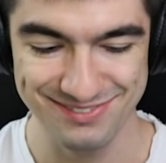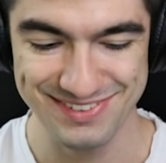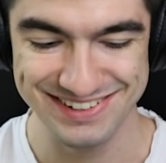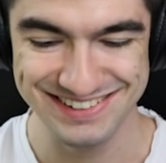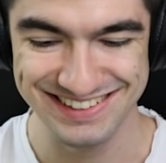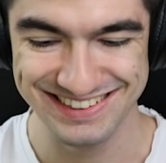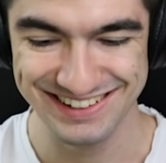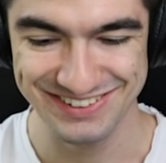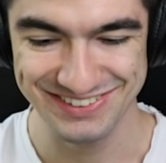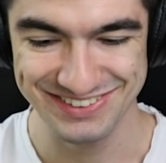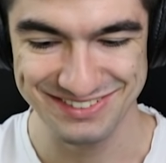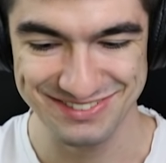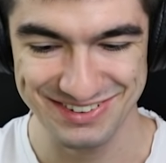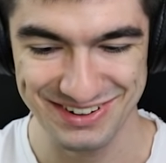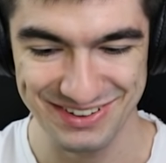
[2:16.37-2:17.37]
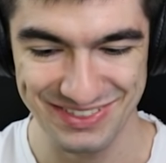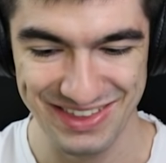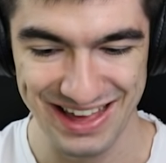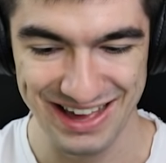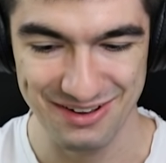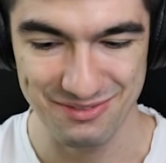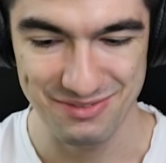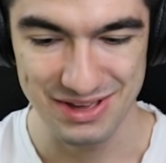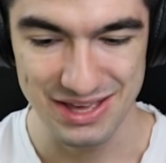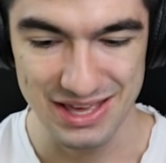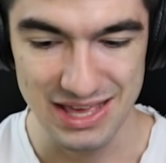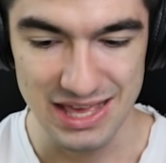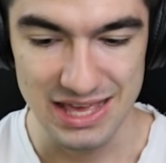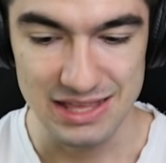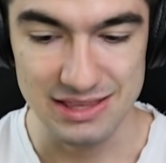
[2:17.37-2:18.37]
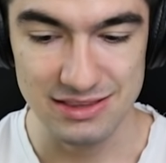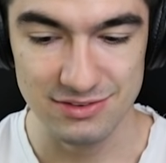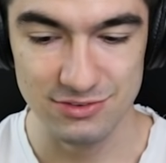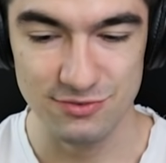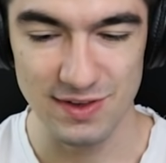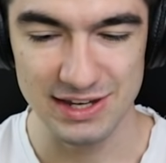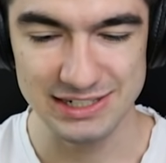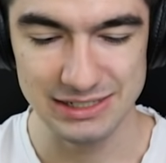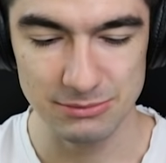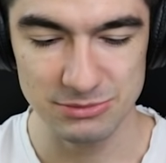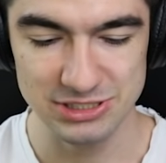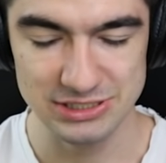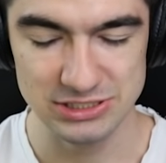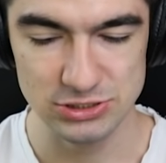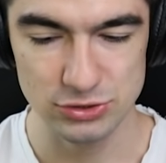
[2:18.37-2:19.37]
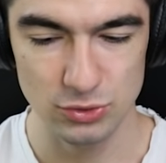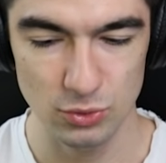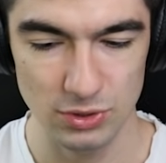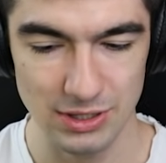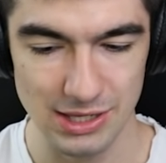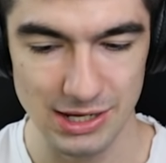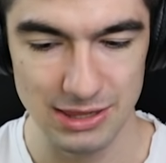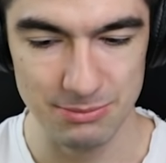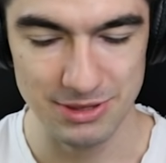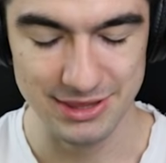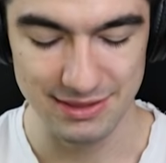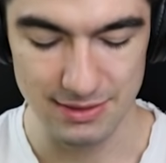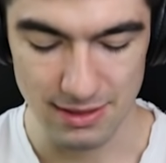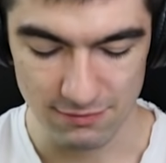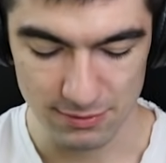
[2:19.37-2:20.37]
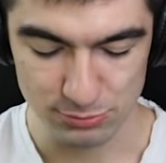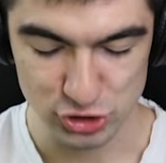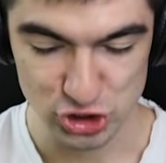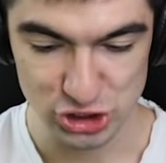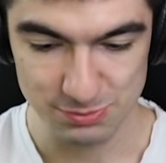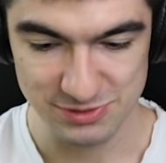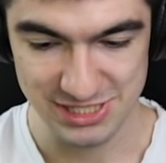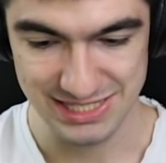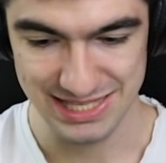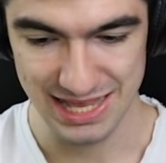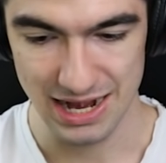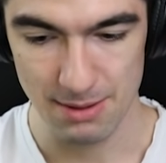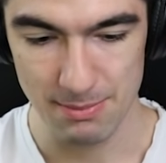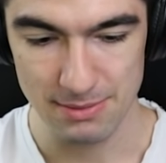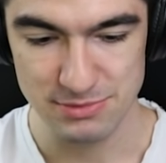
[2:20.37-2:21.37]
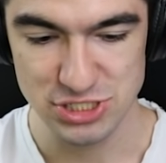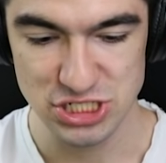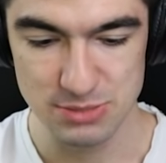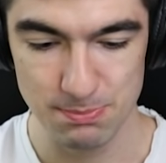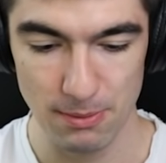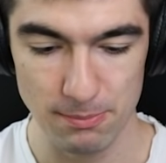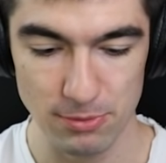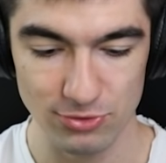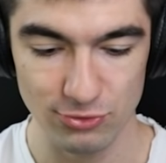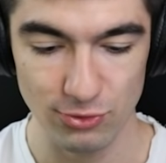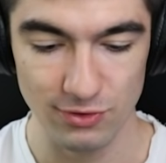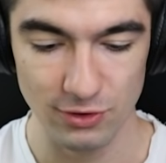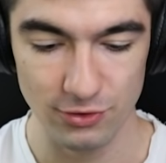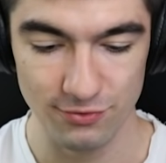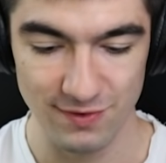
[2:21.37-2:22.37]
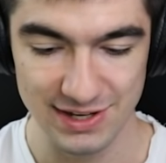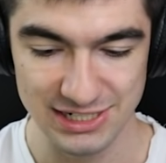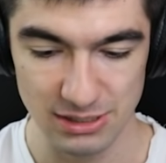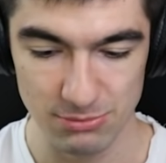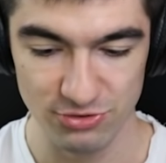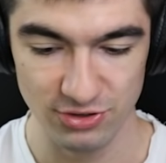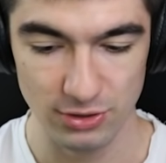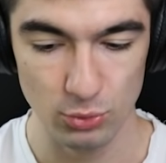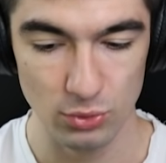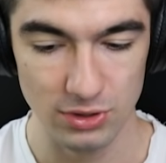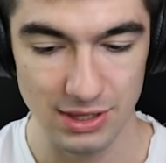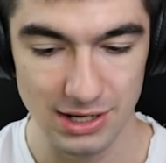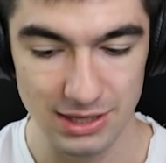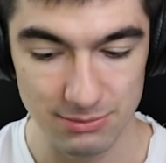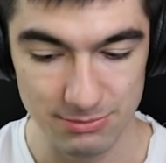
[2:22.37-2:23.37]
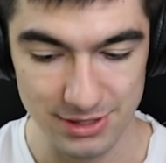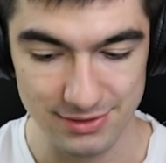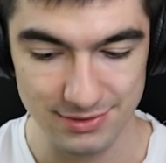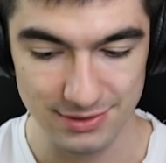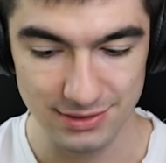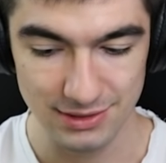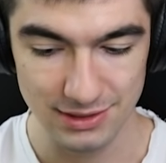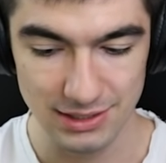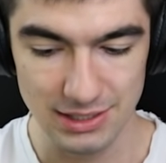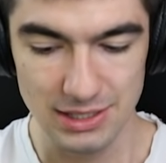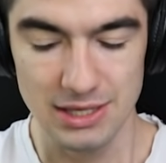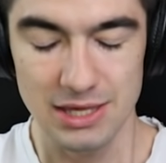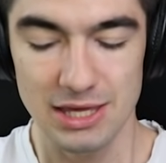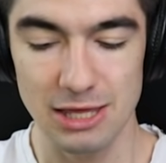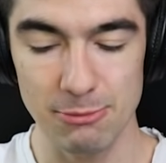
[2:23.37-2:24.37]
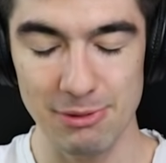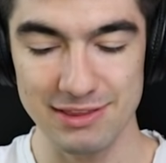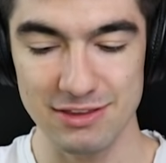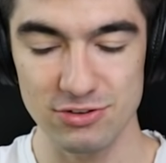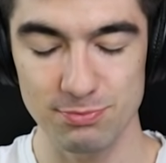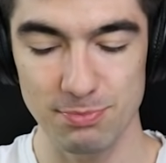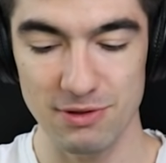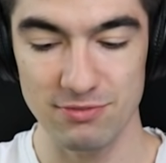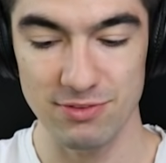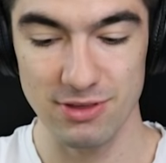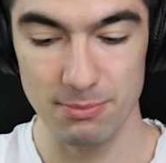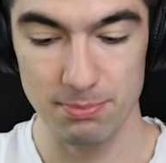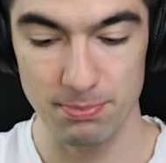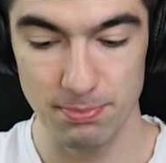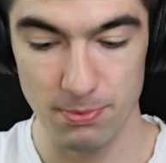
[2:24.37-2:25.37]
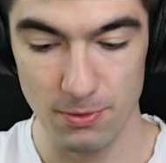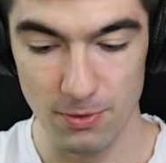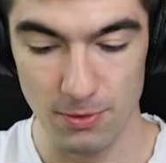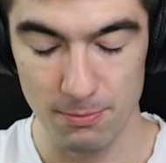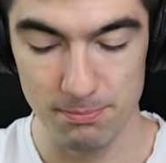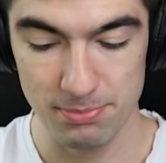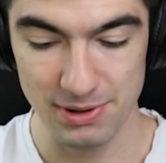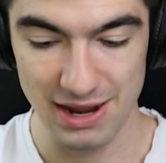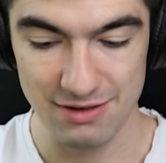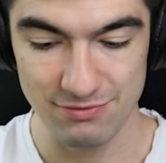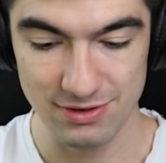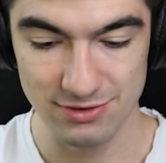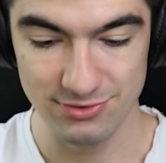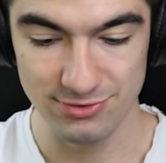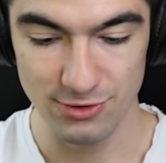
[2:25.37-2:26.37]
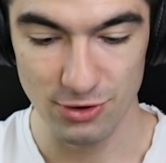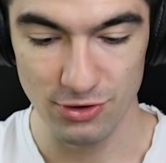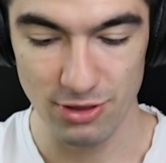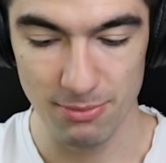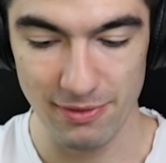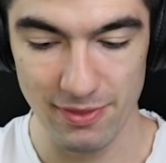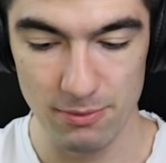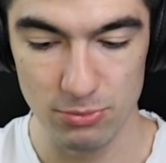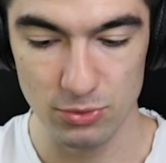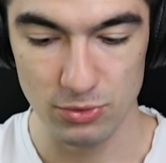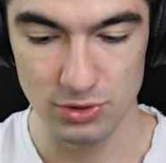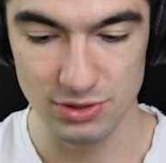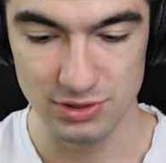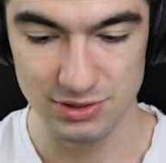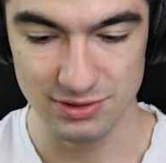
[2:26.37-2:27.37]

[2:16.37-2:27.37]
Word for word: i śmiesznie te koty wyglądają. Zwiększa mi się też górny limit. Nie wiem, czy szybciej zarabiam, czy po prostu tylko zwiększa mi się górny limit. Chyba też pewnie po prawej stronie będę mógł